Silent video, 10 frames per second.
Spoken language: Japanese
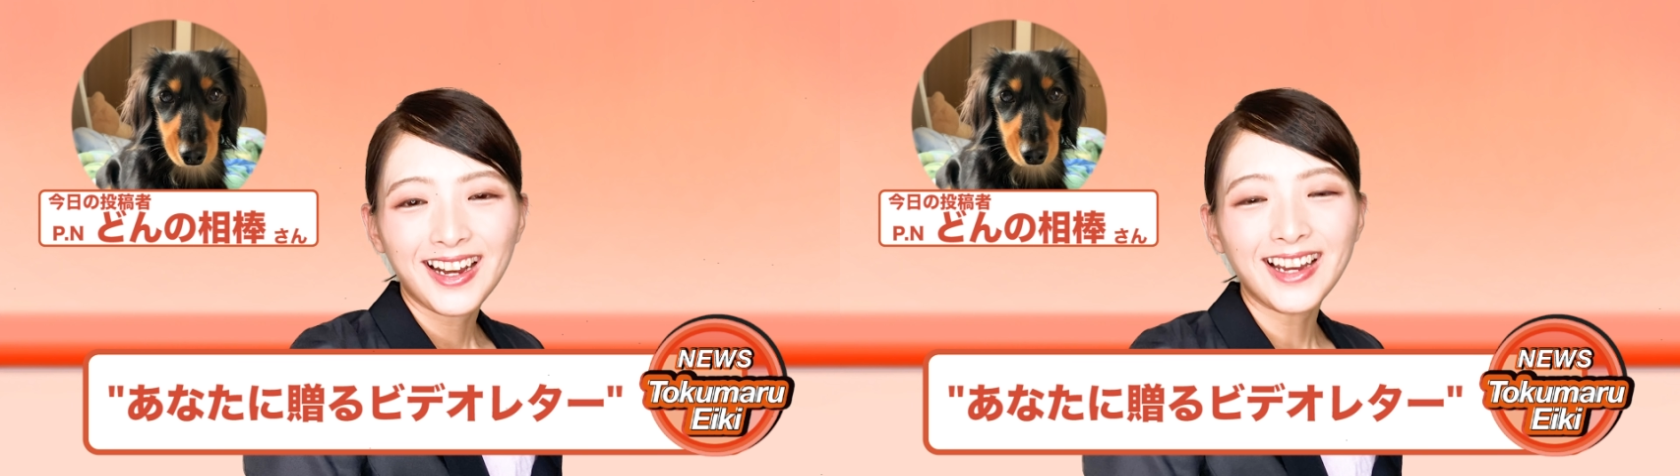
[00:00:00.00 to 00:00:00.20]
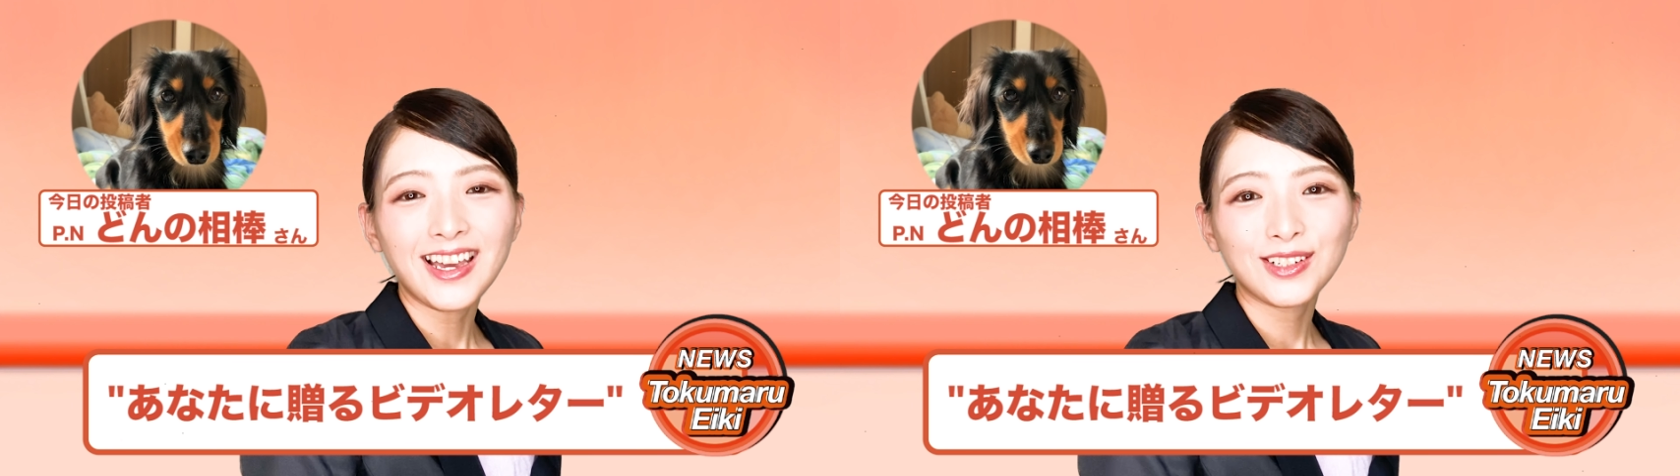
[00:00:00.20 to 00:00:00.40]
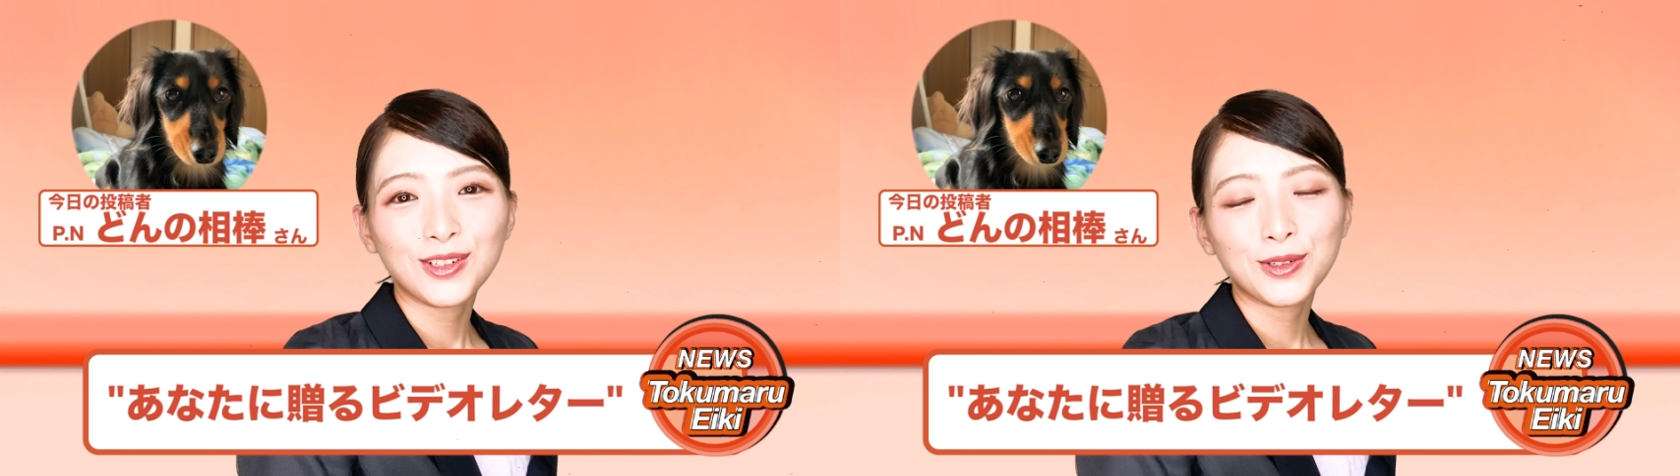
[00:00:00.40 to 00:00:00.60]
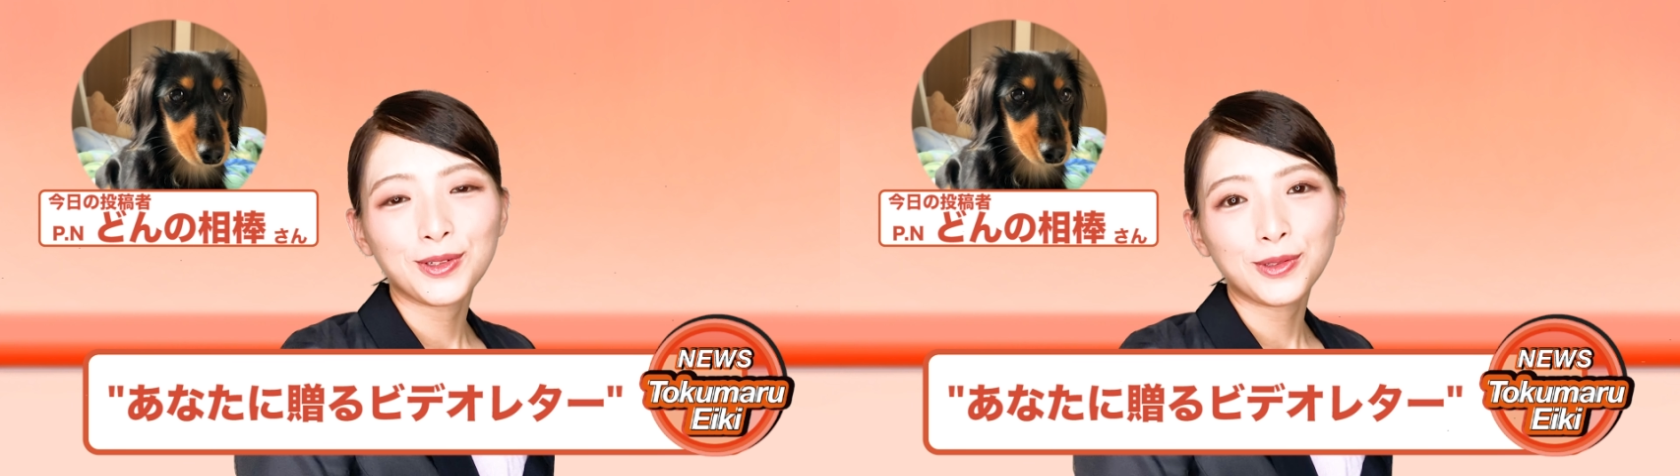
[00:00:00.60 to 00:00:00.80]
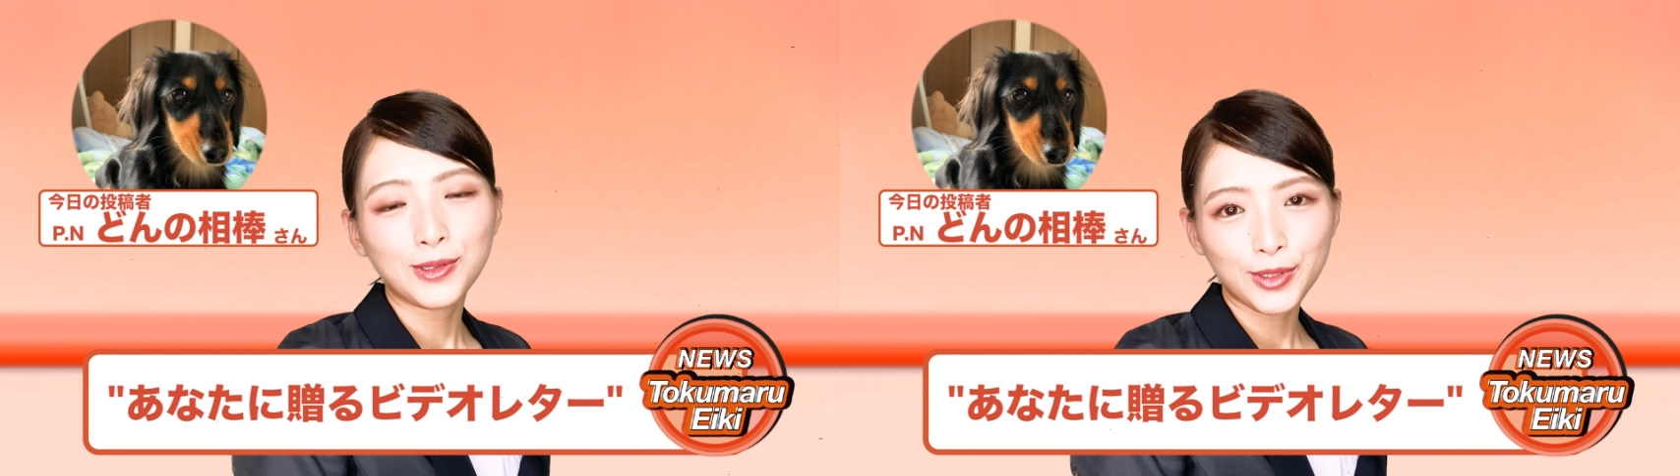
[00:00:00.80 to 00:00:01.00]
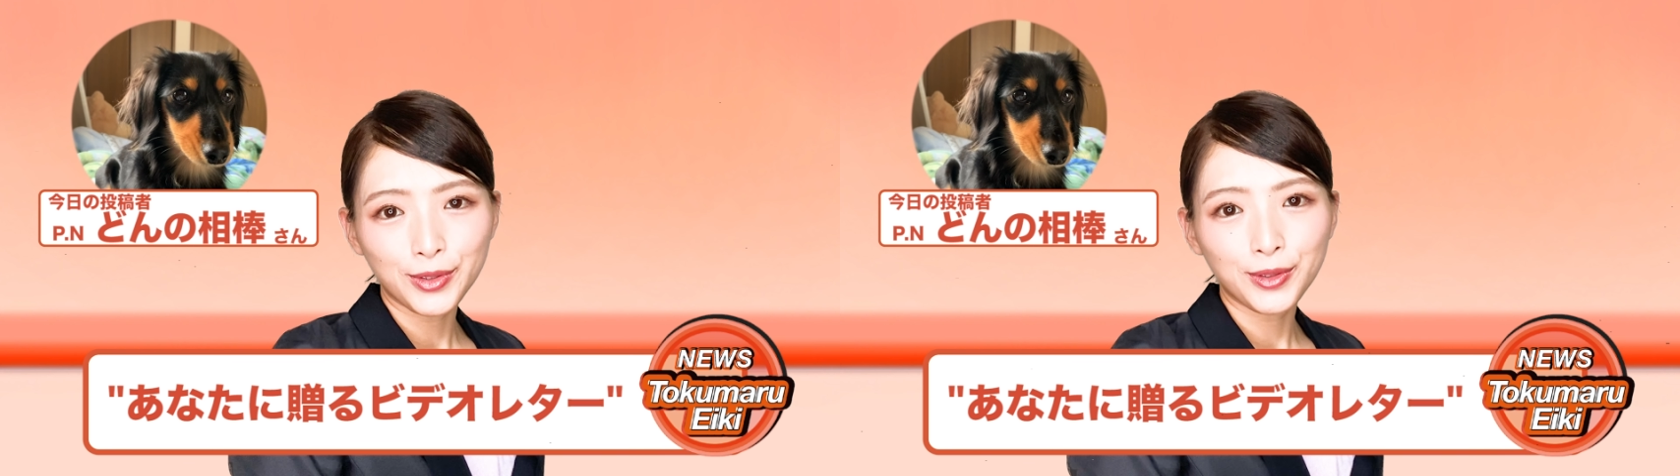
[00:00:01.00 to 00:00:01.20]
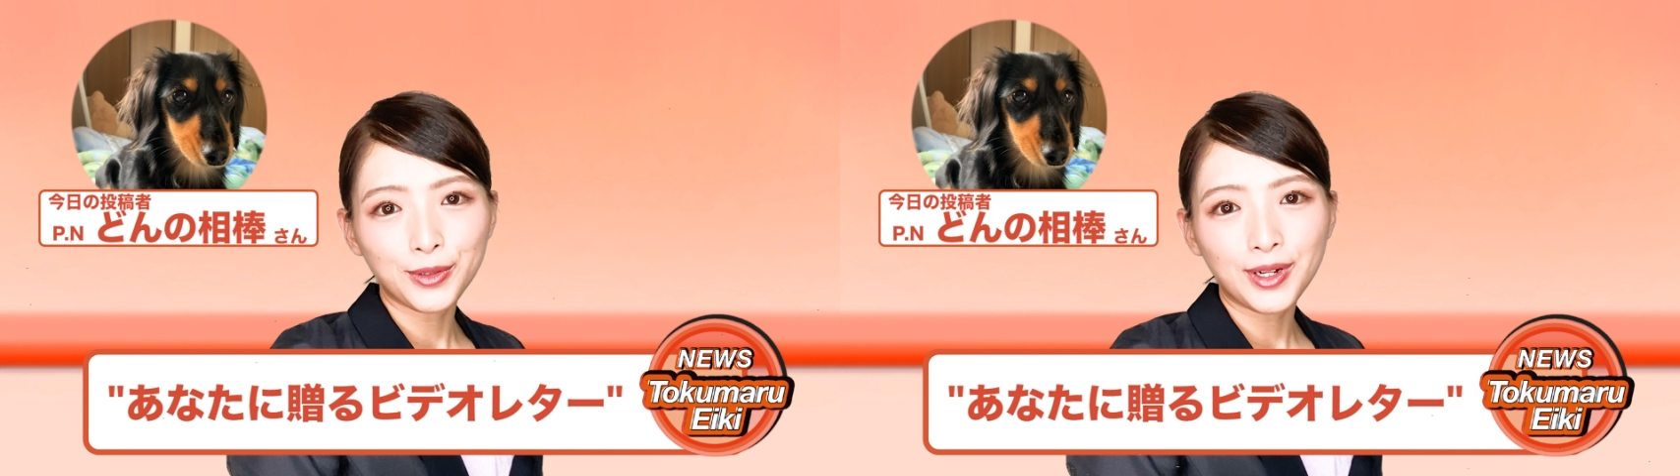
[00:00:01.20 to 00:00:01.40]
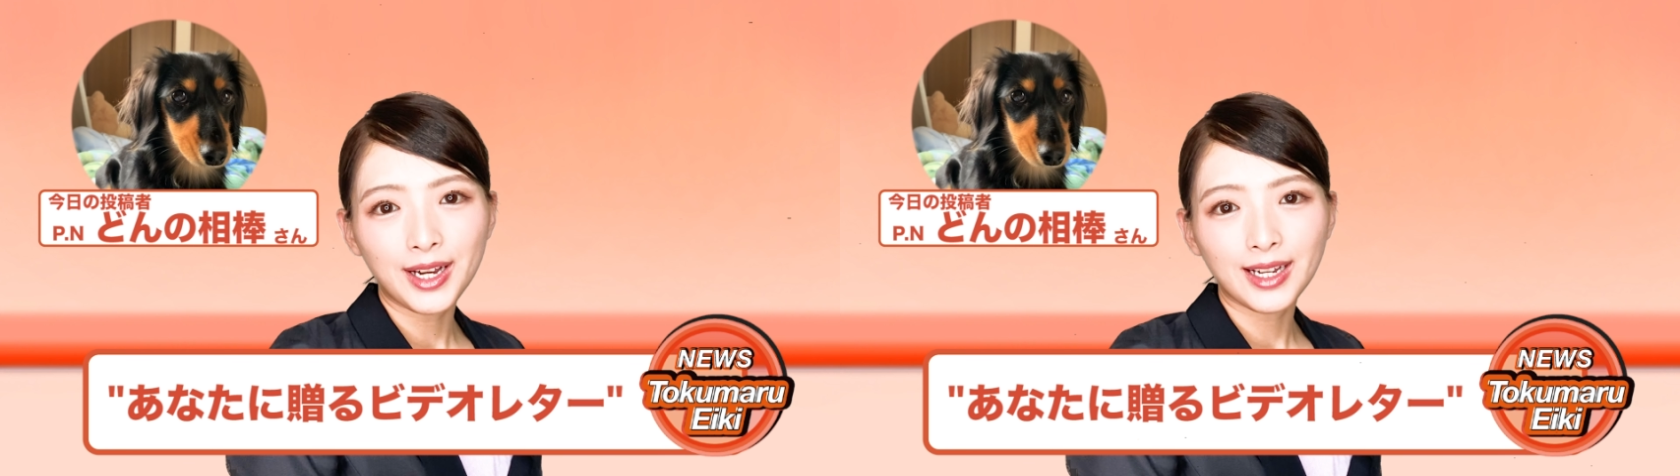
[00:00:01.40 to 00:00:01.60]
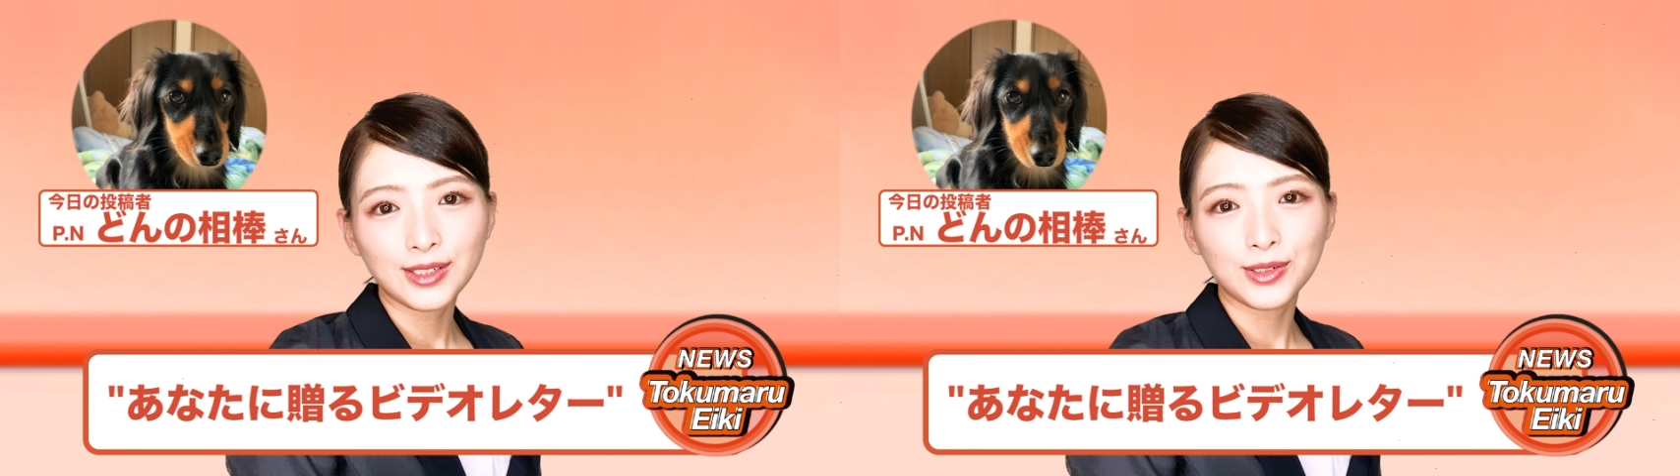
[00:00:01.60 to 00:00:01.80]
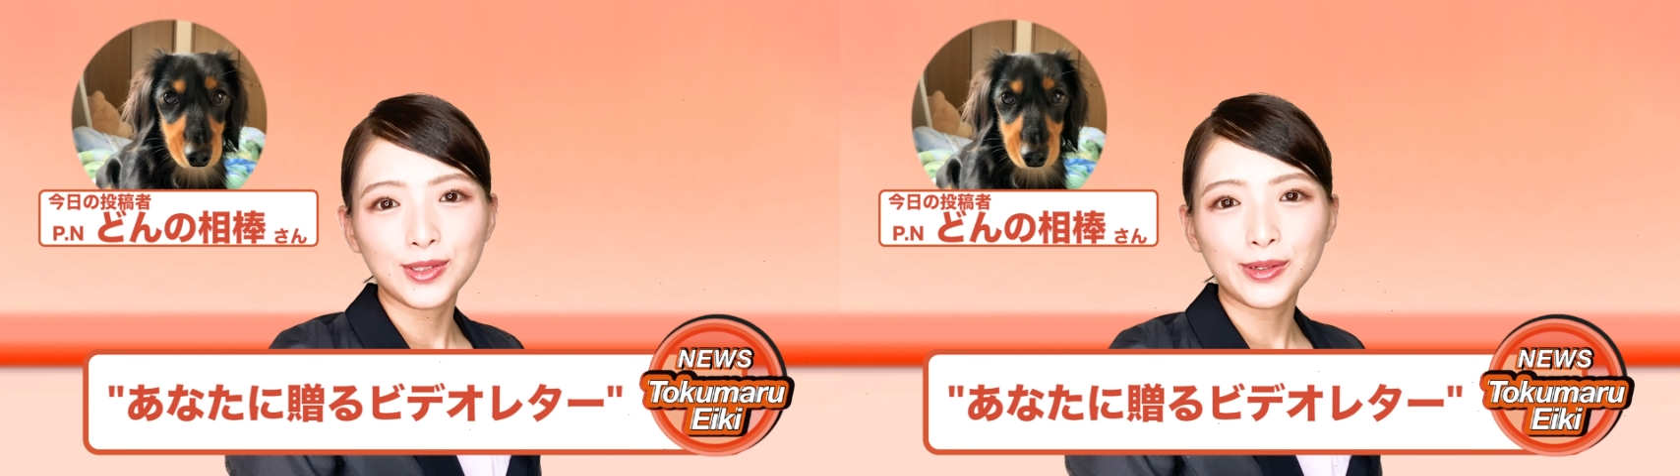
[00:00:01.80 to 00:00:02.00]
早くこの状況が
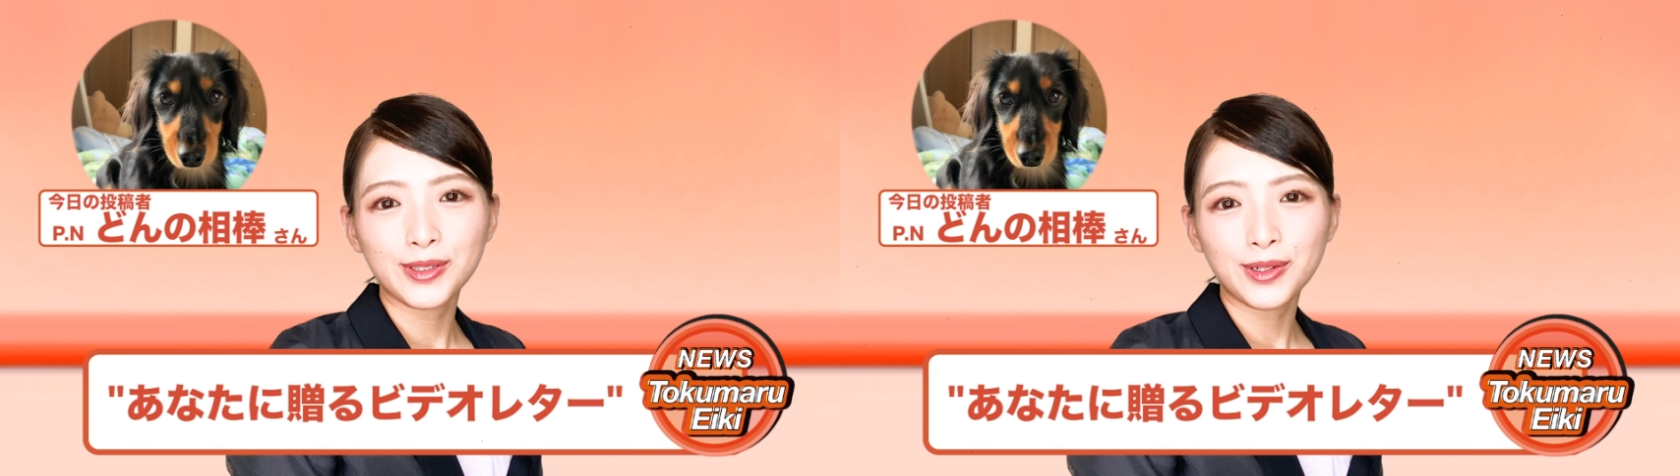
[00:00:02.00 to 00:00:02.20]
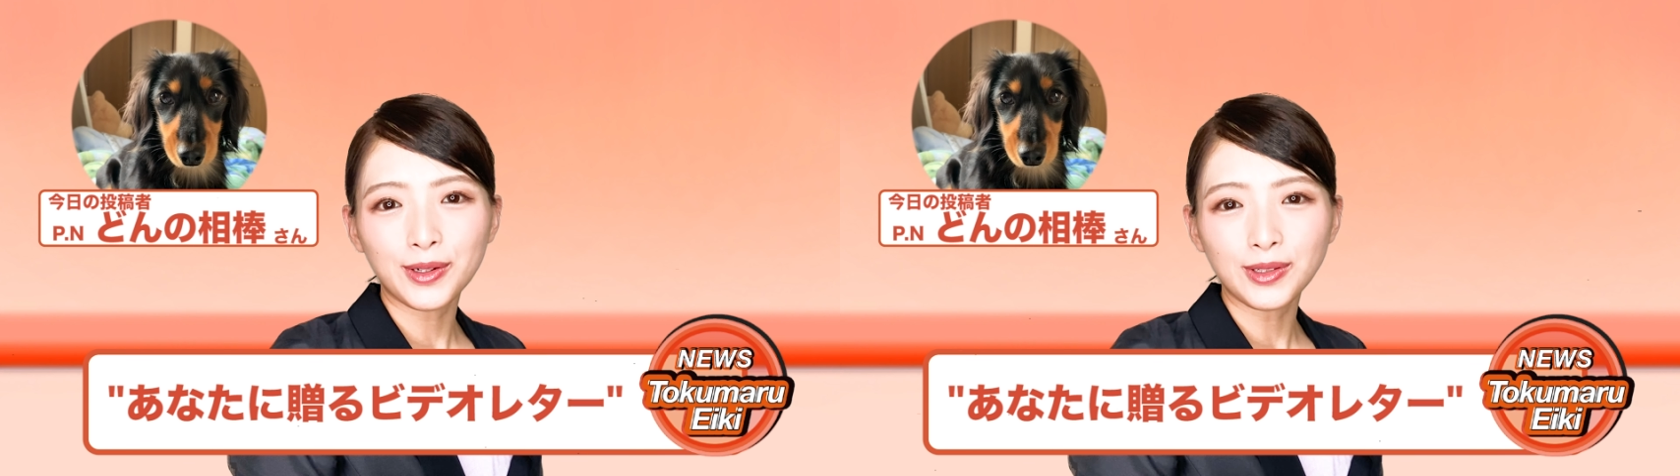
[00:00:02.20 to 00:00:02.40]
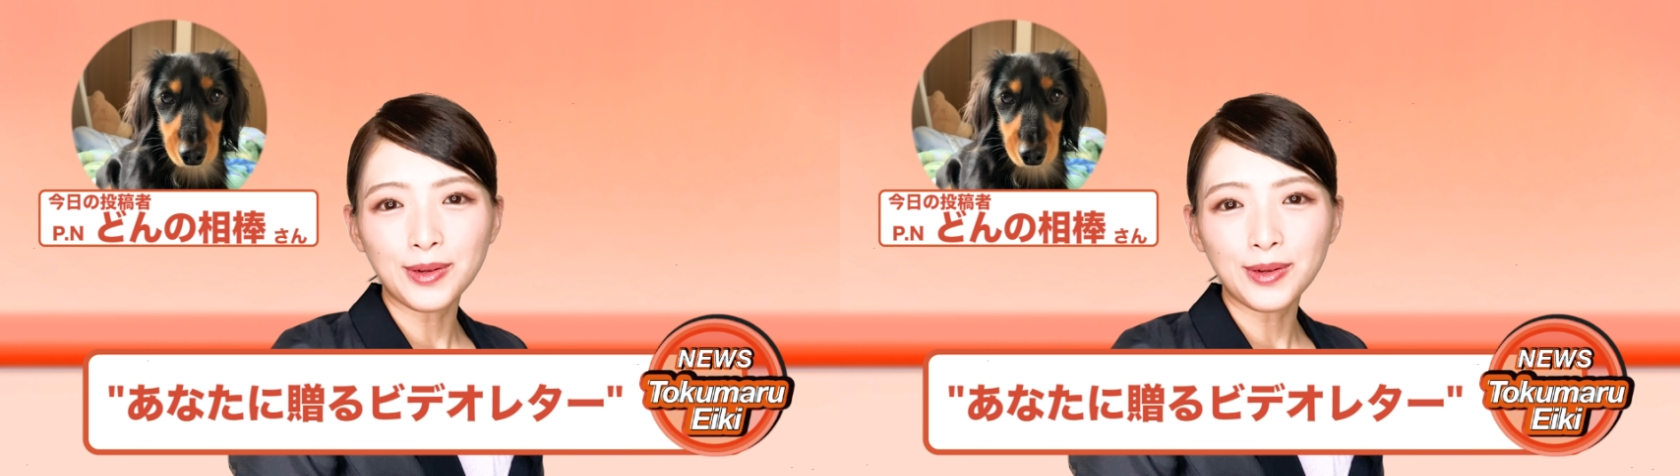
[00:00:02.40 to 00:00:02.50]
収束するこ